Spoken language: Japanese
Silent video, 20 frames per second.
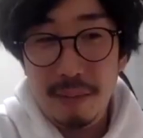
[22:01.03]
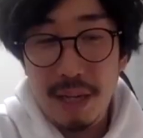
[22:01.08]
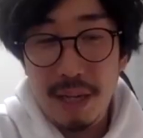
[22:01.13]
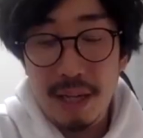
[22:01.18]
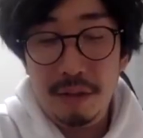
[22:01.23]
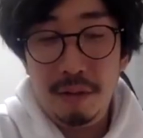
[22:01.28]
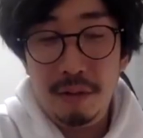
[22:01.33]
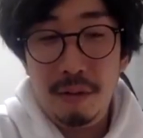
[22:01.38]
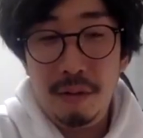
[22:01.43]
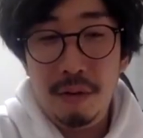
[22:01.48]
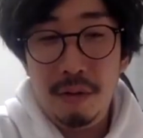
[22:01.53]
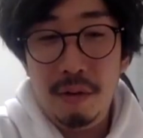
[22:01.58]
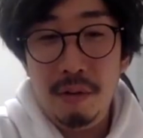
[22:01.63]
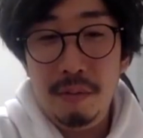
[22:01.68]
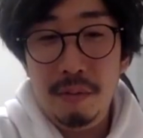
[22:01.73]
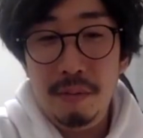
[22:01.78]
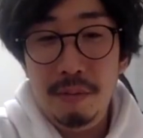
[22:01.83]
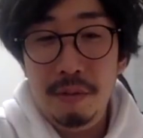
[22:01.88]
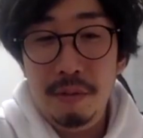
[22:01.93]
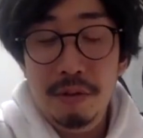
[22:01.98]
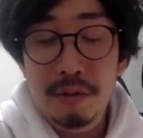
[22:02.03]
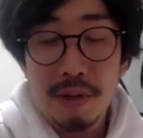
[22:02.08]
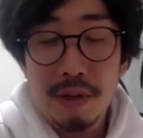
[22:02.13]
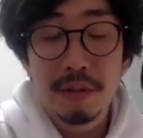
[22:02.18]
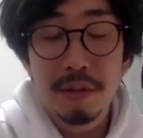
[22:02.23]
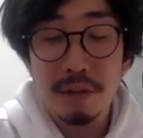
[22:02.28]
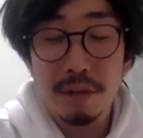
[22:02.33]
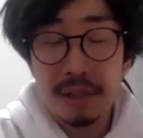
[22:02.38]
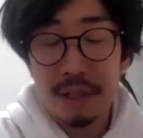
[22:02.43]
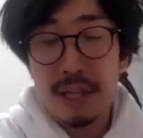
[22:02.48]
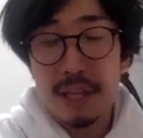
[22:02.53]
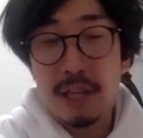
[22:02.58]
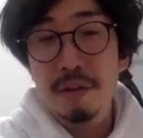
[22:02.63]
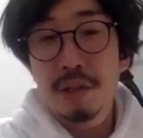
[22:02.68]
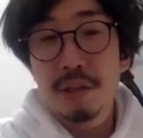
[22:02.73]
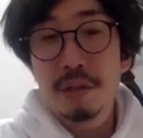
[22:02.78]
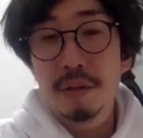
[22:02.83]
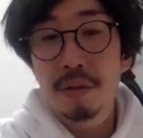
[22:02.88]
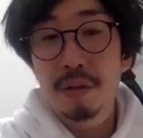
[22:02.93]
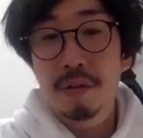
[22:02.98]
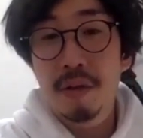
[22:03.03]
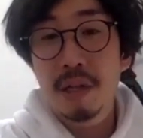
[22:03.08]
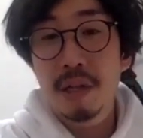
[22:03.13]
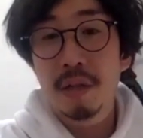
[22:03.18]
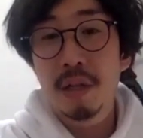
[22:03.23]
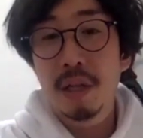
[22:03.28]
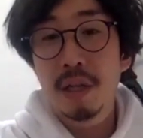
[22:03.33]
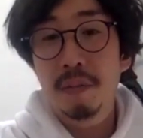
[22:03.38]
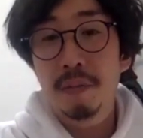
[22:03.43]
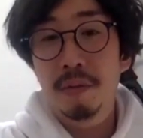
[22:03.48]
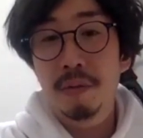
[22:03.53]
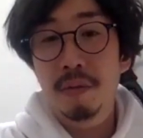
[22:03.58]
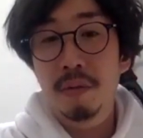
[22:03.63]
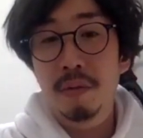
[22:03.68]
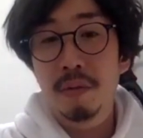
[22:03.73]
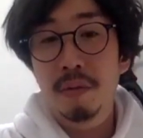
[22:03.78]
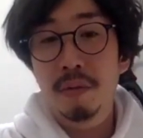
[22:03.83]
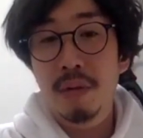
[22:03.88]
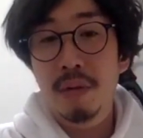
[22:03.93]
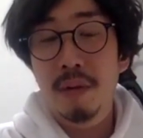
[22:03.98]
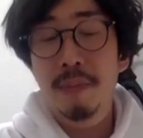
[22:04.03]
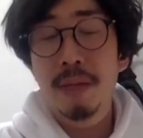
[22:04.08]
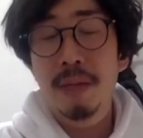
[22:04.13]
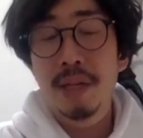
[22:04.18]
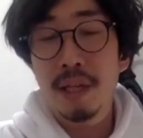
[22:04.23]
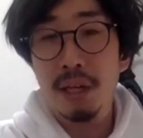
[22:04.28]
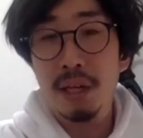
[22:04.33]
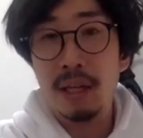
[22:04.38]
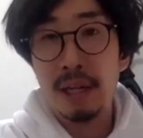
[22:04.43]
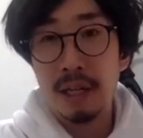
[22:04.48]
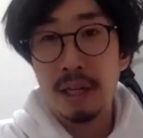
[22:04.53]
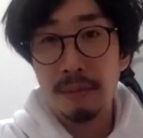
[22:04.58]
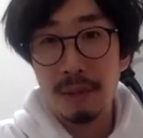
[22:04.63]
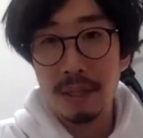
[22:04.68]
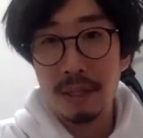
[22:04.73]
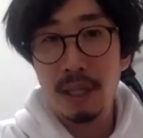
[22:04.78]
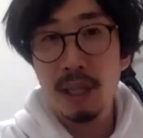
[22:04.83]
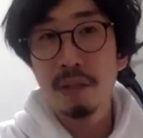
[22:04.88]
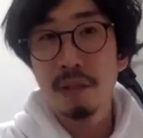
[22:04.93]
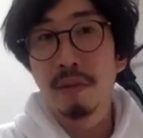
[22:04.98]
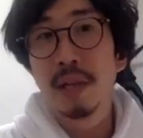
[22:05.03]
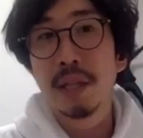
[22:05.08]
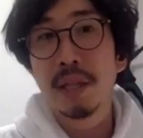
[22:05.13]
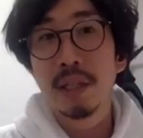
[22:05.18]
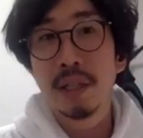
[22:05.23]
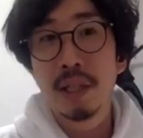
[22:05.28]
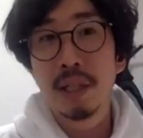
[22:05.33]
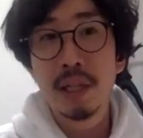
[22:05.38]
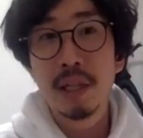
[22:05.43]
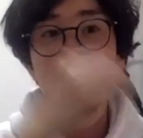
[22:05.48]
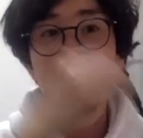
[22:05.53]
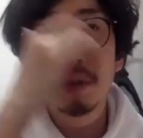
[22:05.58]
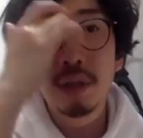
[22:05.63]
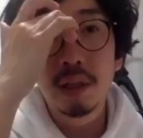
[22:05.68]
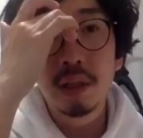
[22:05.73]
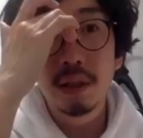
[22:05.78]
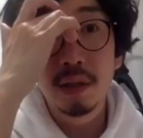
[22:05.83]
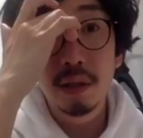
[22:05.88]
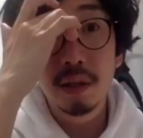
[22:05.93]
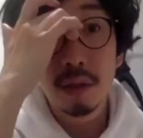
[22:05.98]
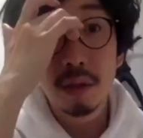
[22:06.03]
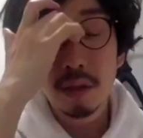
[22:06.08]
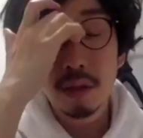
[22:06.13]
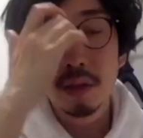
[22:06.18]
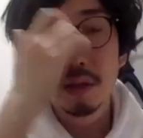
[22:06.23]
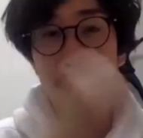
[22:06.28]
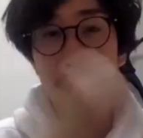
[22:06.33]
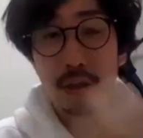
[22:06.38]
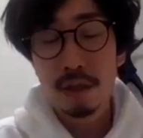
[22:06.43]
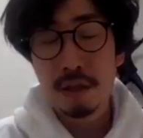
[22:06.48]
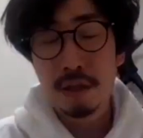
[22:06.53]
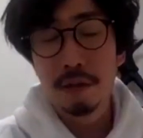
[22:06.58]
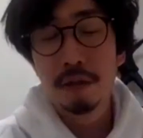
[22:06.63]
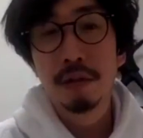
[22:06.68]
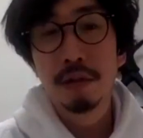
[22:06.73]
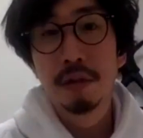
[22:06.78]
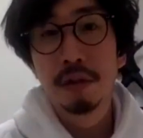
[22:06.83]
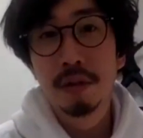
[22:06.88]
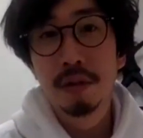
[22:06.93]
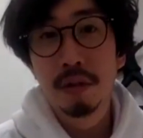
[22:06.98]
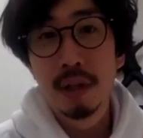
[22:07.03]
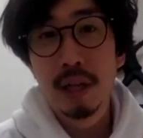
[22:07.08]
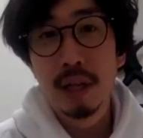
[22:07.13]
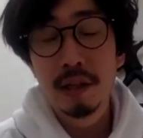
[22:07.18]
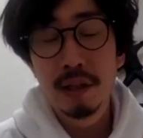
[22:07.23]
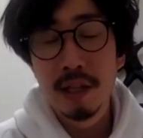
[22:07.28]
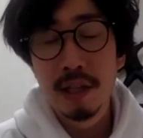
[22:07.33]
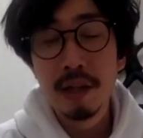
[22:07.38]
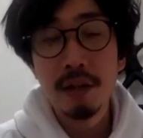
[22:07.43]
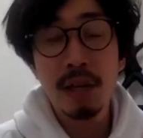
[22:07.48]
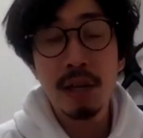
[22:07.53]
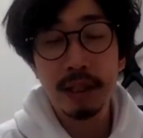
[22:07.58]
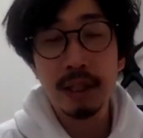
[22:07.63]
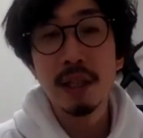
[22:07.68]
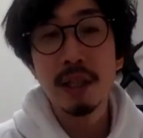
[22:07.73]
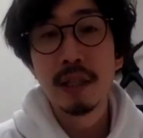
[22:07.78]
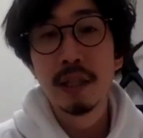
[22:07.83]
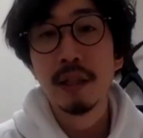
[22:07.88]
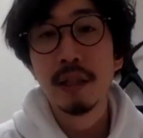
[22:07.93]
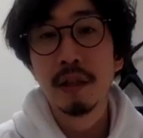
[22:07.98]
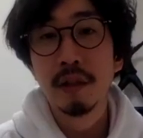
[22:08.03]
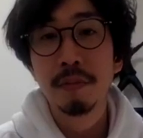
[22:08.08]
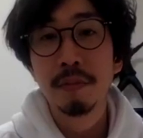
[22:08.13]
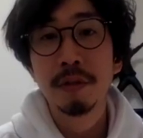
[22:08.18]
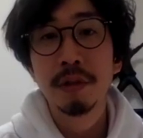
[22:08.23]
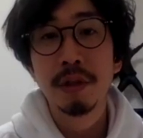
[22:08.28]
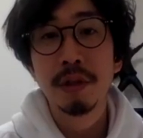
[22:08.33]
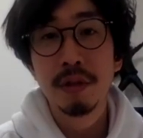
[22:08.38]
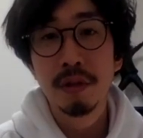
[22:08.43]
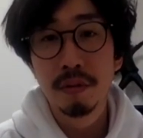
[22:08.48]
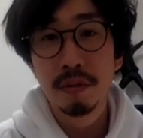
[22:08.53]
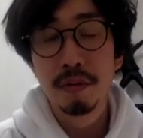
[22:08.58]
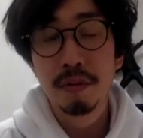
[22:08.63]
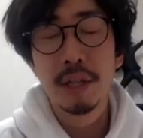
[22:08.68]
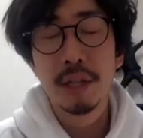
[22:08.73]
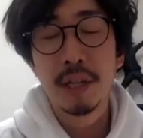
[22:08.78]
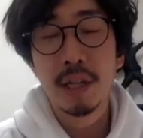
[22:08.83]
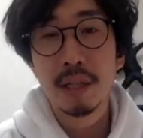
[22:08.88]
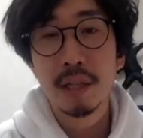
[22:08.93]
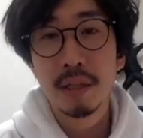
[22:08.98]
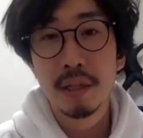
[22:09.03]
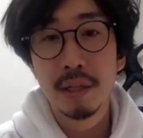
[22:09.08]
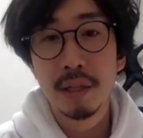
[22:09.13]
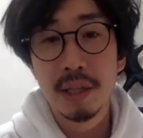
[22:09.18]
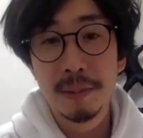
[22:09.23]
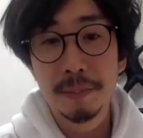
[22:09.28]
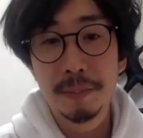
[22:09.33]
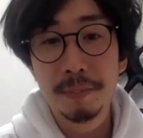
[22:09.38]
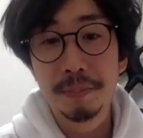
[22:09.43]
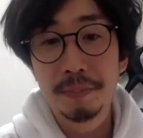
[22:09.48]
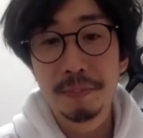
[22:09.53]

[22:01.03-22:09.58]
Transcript: えっと、僕はそっち系の仕事はえもうあまりやれませんとか言える仕事、うん、あの言える働き方だと思うんですよ、フリーランス。はい、